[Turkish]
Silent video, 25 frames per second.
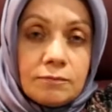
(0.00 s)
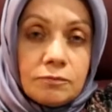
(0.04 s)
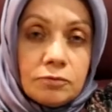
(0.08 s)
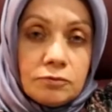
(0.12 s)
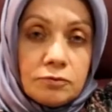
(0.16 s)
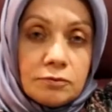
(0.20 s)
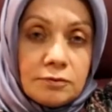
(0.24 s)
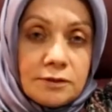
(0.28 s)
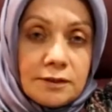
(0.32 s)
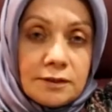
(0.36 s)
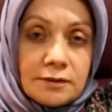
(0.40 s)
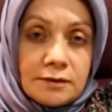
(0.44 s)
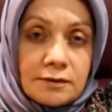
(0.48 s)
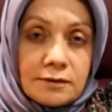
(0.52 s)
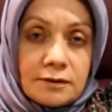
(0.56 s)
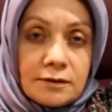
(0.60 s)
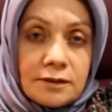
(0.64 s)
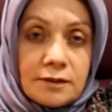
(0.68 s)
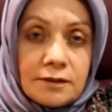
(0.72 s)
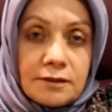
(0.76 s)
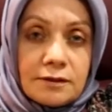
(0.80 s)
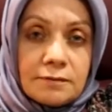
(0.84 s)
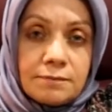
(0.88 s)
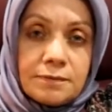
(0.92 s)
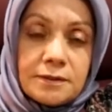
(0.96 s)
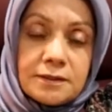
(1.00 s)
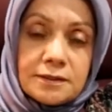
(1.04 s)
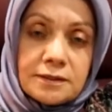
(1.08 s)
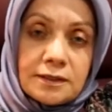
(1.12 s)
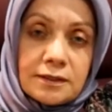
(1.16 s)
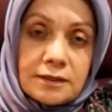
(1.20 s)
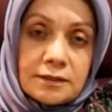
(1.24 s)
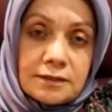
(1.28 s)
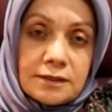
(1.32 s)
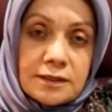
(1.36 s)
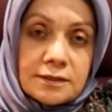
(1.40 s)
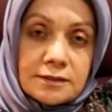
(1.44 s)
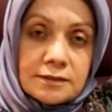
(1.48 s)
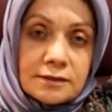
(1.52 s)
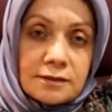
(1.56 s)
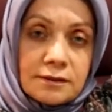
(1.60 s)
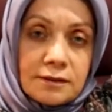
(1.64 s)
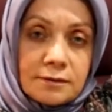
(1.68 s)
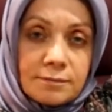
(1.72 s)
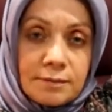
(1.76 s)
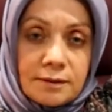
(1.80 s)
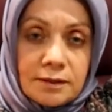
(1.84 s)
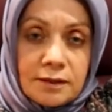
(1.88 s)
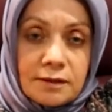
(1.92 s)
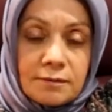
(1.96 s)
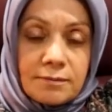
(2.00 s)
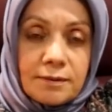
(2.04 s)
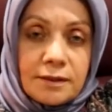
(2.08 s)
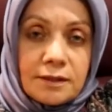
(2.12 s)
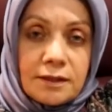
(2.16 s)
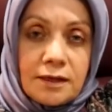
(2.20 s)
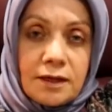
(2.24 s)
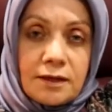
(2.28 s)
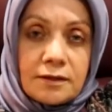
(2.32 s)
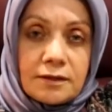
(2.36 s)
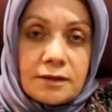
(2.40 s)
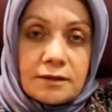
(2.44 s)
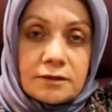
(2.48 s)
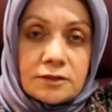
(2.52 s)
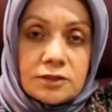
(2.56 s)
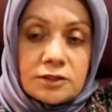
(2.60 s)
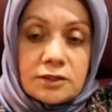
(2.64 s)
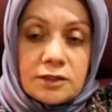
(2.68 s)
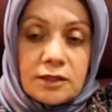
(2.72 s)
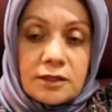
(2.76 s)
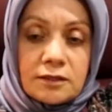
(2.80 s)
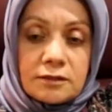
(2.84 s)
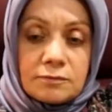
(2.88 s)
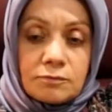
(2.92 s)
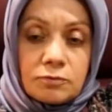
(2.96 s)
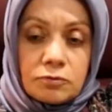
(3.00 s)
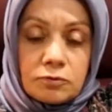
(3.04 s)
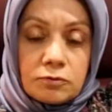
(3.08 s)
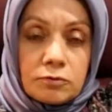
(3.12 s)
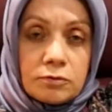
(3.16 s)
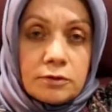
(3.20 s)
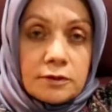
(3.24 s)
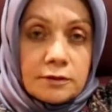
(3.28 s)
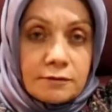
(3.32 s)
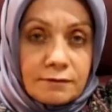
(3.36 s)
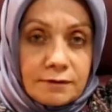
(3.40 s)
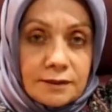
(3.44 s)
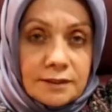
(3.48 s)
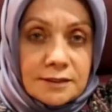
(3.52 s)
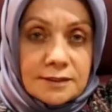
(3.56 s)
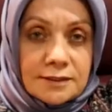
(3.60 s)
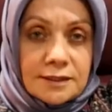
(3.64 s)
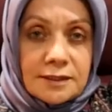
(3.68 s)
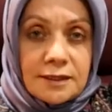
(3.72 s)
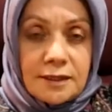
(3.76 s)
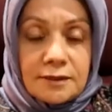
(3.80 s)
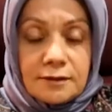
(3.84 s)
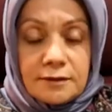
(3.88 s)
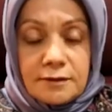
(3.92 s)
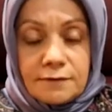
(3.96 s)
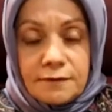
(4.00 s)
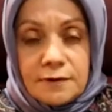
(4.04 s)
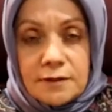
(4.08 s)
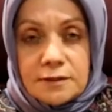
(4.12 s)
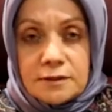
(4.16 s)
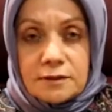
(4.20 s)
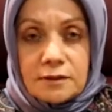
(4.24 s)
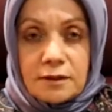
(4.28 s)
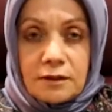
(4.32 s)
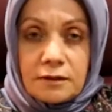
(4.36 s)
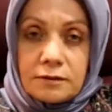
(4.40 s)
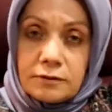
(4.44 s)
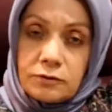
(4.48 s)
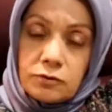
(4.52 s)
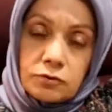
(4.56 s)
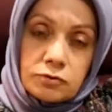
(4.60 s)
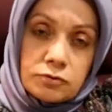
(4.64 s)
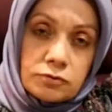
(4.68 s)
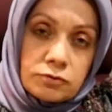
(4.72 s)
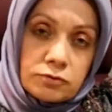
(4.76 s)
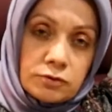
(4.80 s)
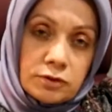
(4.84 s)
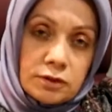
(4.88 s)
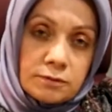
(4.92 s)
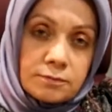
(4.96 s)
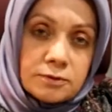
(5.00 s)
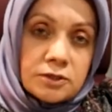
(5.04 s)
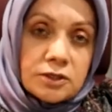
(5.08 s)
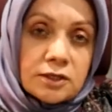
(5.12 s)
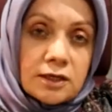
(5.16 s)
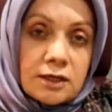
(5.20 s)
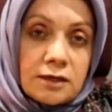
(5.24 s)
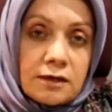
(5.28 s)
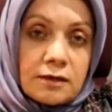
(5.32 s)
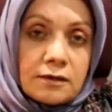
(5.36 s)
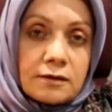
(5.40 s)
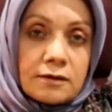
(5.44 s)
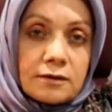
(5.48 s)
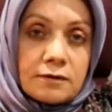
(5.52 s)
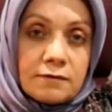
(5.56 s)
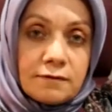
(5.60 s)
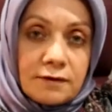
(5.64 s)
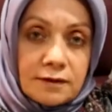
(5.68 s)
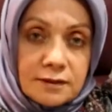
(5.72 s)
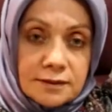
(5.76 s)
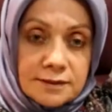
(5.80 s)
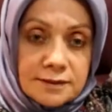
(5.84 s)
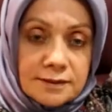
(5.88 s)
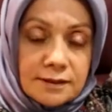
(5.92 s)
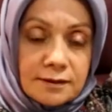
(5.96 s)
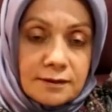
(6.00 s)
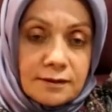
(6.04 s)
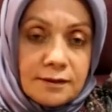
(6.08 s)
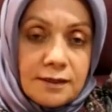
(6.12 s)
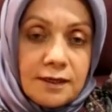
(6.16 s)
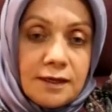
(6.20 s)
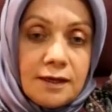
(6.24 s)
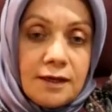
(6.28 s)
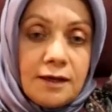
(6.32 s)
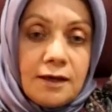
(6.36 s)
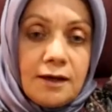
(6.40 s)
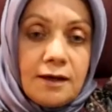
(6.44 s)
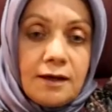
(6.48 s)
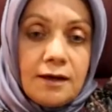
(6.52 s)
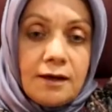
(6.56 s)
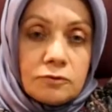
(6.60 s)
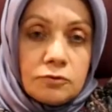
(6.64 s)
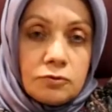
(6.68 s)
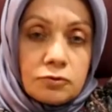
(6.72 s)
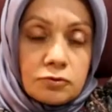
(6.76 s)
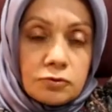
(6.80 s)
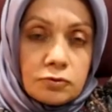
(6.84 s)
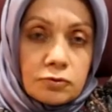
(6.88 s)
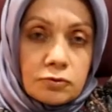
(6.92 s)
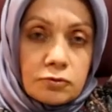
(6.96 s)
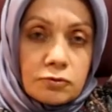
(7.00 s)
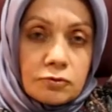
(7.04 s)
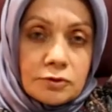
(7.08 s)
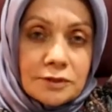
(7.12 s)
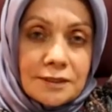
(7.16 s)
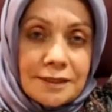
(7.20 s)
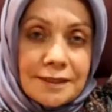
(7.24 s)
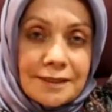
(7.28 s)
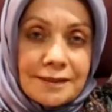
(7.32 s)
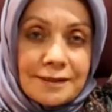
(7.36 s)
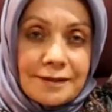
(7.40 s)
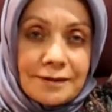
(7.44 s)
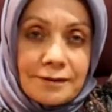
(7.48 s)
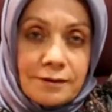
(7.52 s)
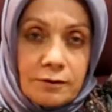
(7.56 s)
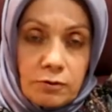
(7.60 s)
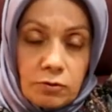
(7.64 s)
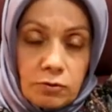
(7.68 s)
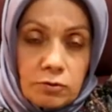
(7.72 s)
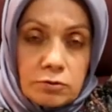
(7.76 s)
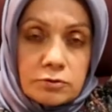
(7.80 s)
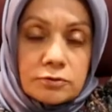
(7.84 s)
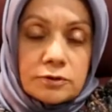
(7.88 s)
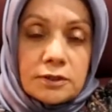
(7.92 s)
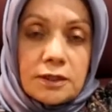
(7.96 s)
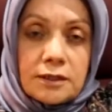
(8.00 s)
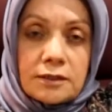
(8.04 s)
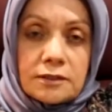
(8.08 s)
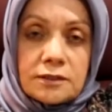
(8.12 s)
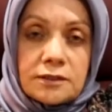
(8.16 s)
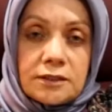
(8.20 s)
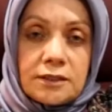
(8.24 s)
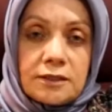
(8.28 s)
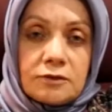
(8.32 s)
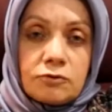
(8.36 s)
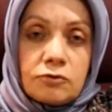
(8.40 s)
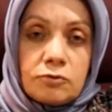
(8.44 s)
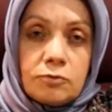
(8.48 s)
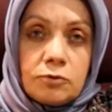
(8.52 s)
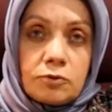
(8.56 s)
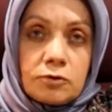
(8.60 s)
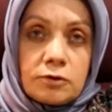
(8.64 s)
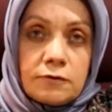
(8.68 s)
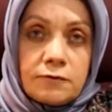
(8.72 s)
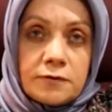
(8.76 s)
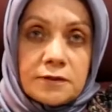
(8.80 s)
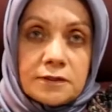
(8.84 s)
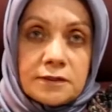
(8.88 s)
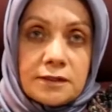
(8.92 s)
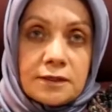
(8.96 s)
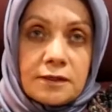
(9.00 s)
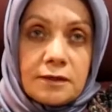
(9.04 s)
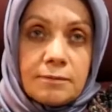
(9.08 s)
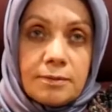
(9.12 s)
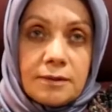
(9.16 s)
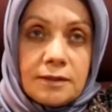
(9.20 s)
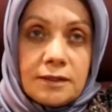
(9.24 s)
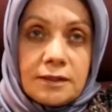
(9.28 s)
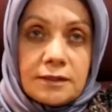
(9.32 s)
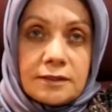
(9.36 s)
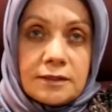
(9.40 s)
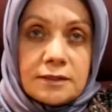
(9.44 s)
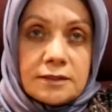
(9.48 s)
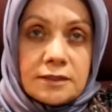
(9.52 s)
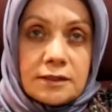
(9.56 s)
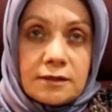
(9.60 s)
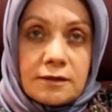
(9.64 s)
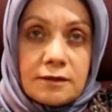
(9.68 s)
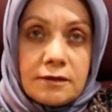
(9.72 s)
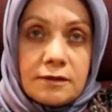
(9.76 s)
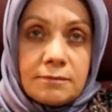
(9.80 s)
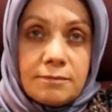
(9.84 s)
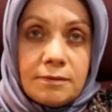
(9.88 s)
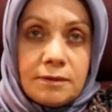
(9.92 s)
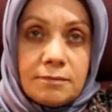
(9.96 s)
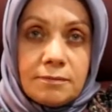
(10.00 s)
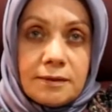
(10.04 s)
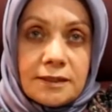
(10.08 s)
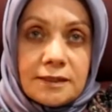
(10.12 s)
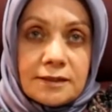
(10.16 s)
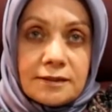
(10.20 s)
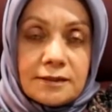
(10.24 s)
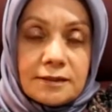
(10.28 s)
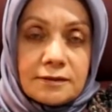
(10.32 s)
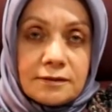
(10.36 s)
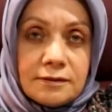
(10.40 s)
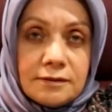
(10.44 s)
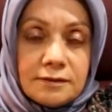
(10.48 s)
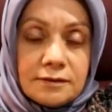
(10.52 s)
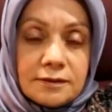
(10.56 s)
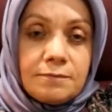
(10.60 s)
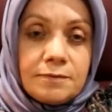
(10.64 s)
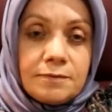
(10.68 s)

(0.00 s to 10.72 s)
Bunun yanında PCR testiyle beraber eğer akciğer bulguları varsa yani nefes darlığı, öksürük gibi şikayetleri varsa Düşük düzeyde de olsa akciğer tomografisi de gebelerde çekilebilmektedir.